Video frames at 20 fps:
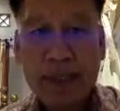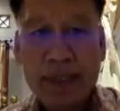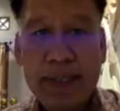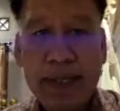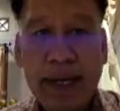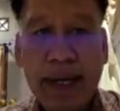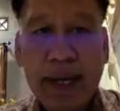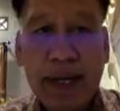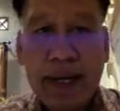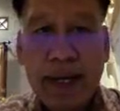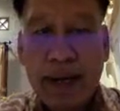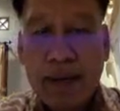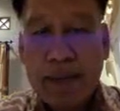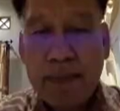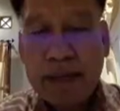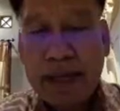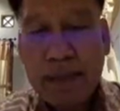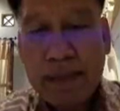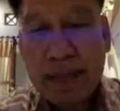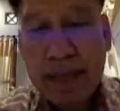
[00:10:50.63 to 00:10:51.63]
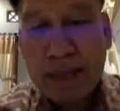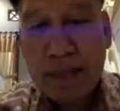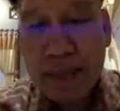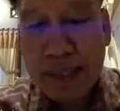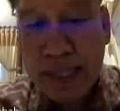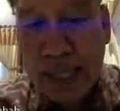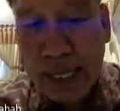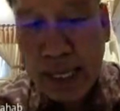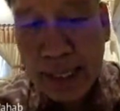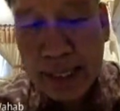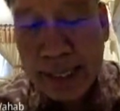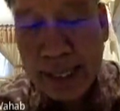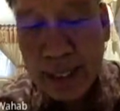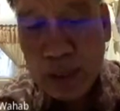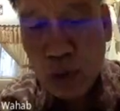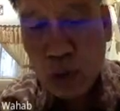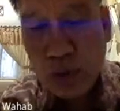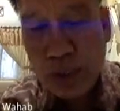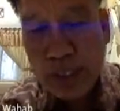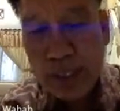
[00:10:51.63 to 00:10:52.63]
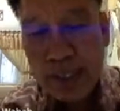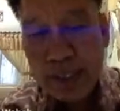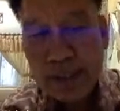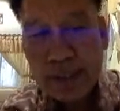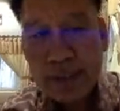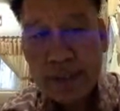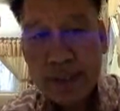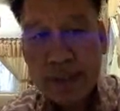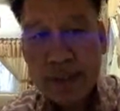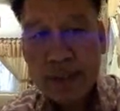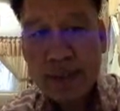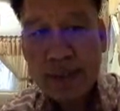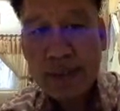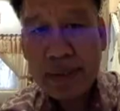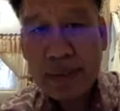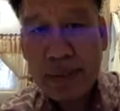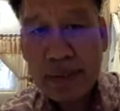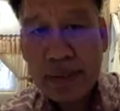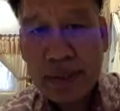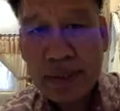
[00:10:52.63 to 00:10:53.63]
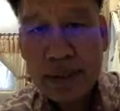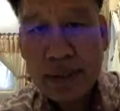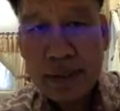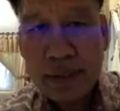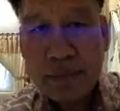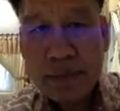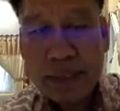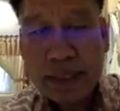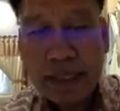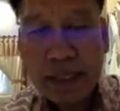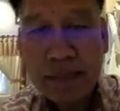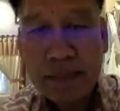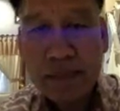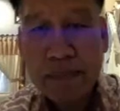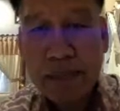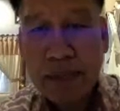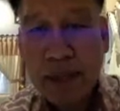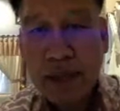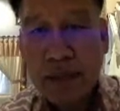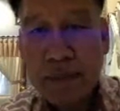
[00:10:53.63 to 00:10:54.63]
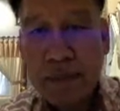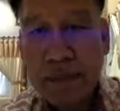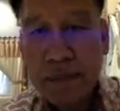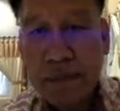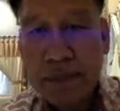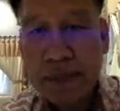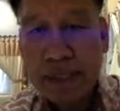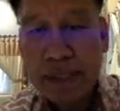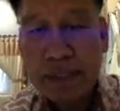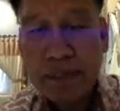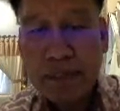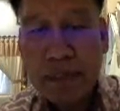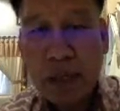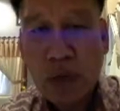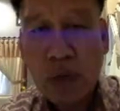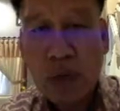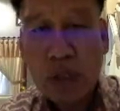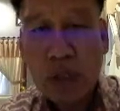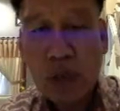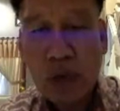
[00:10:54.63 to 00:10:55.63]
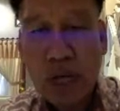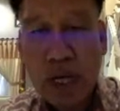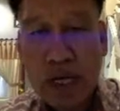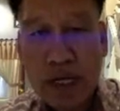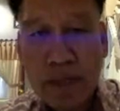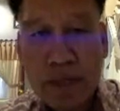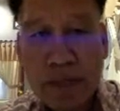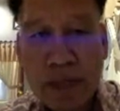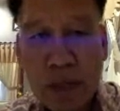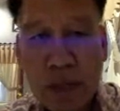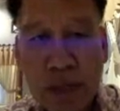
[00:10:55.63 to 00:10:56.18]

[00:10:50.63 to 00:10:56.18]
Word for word: Ya, bagaimana menegakkan diagnosis penyakit penyakit paru atau kanker paru